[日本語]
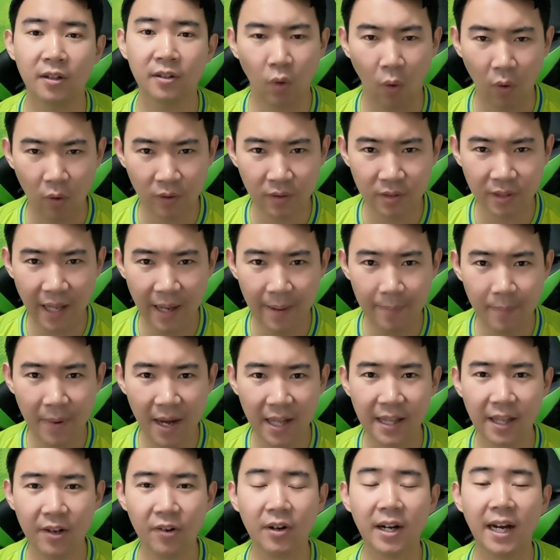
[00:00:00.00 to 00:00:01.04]
得点
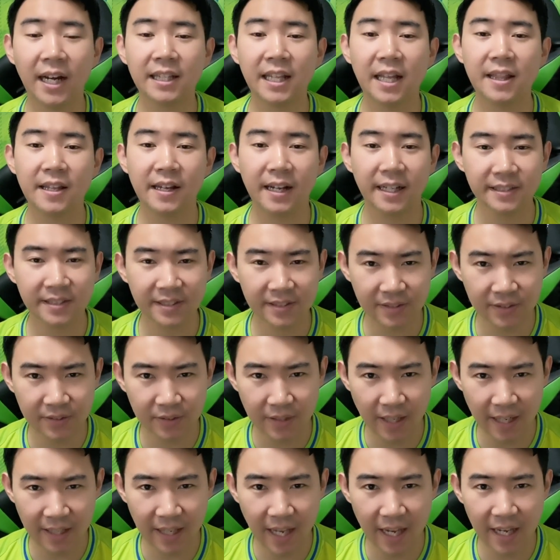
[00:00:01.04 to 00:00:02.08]
までの形が
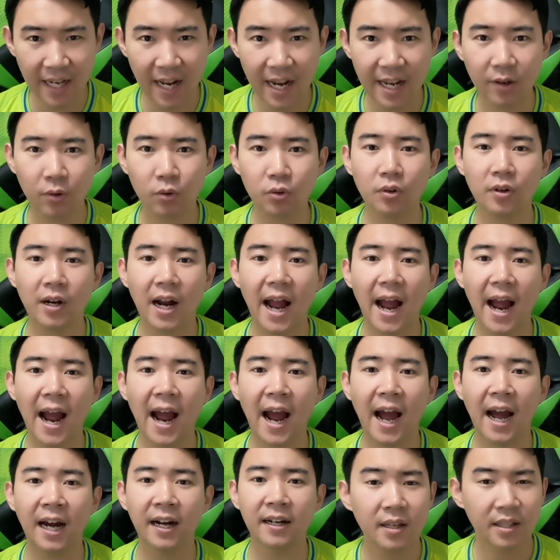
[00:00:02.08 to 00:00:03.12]
作れていないこと
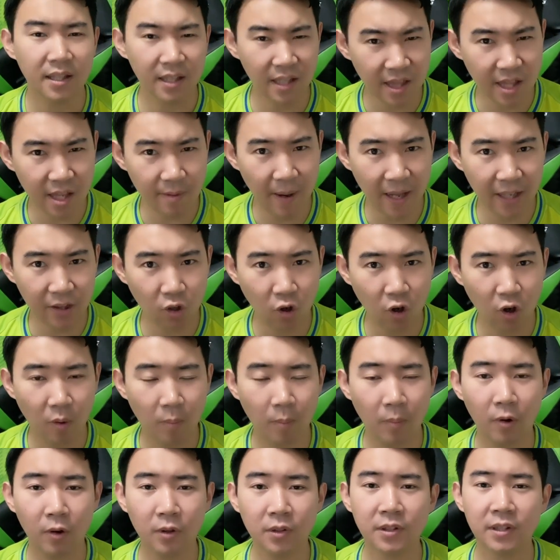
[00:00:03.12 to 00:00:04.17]
が一番の
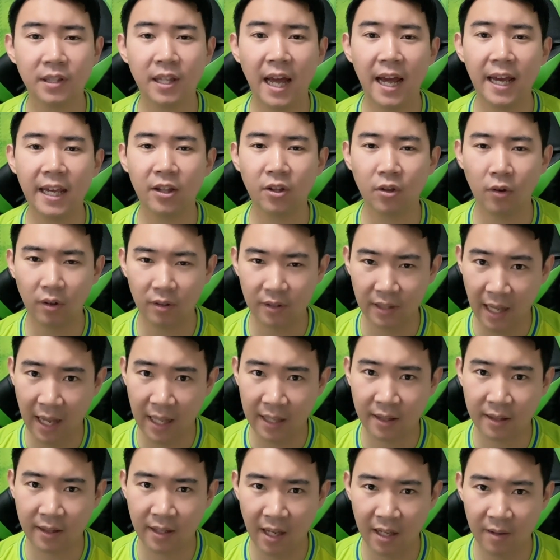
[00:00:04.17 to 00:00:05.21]
問題と
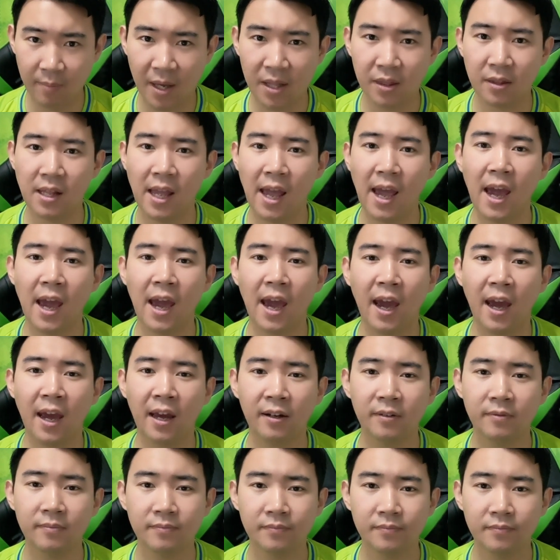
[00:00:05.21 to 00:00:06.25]
なっていますね。
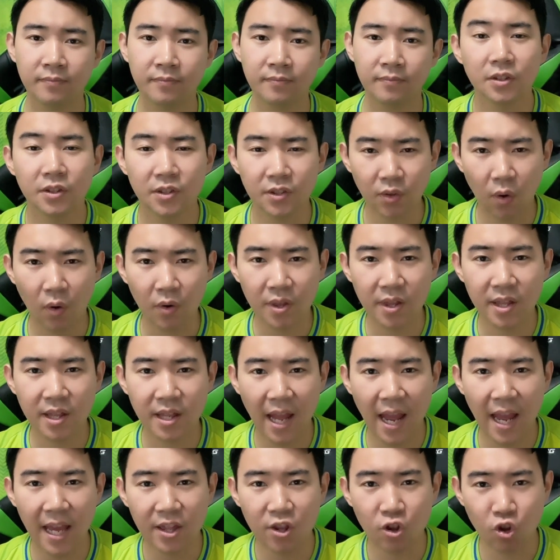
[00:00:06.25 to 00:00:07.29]
そし
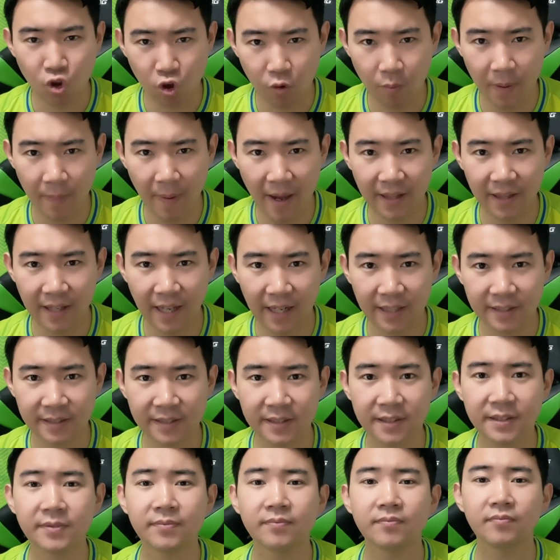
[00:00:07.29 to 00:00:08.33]
て守備面で
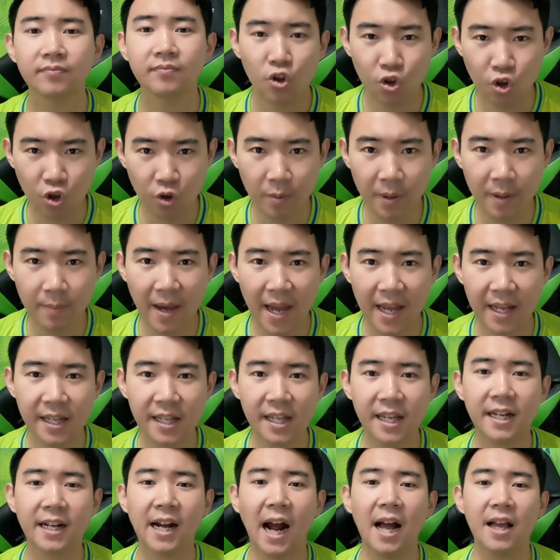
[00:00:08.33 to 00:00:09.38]
す。守備面
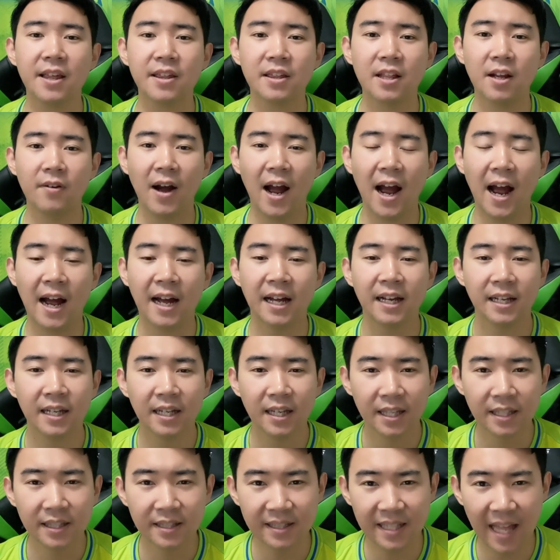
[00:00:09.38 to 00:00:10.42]
に関しては
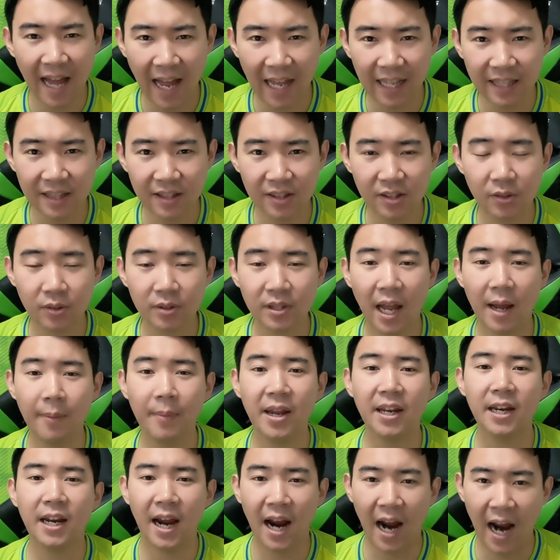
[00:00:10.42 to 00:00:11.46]
何のた
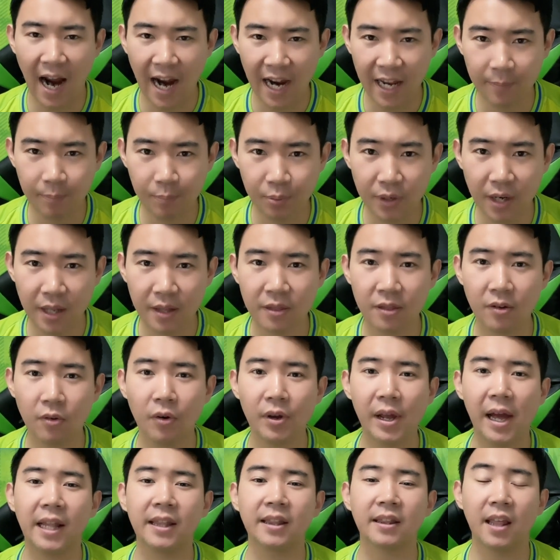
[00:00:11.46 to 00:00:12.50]
めにハイプレスを
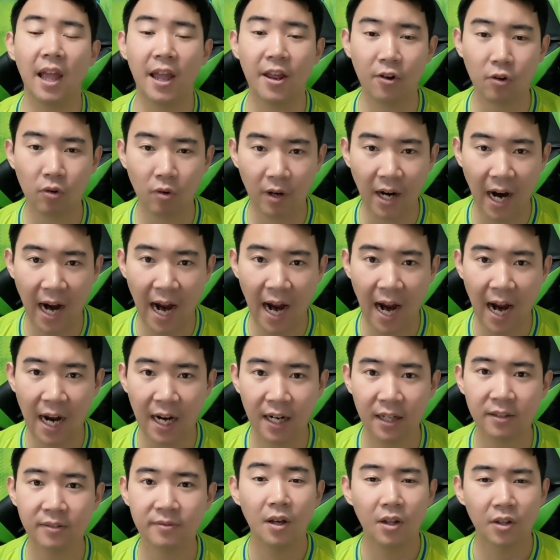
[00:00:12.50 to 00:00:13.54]
やっているのか、
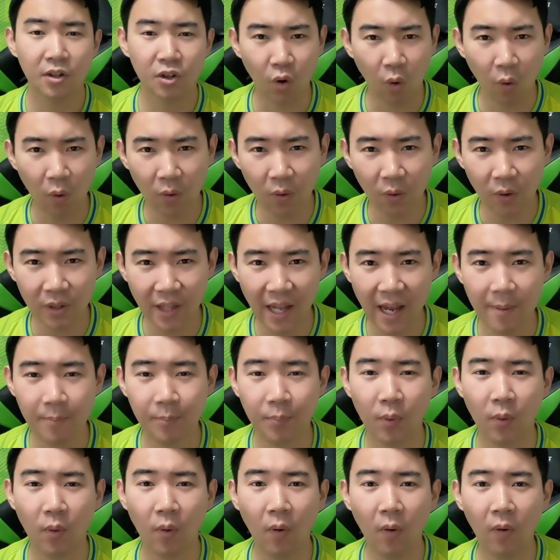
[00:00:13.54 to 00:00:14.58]
どこで
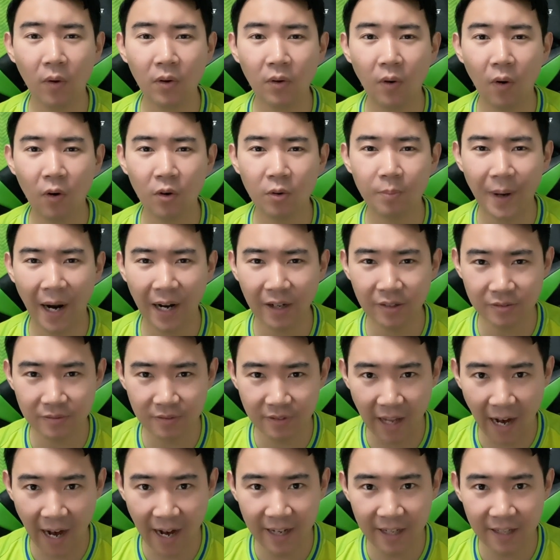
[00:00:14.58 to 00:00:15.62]
ボールを奪う
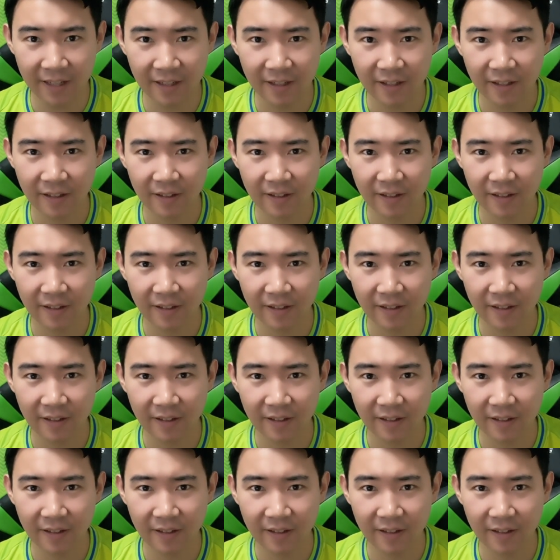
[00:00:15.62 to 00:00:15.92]
んだい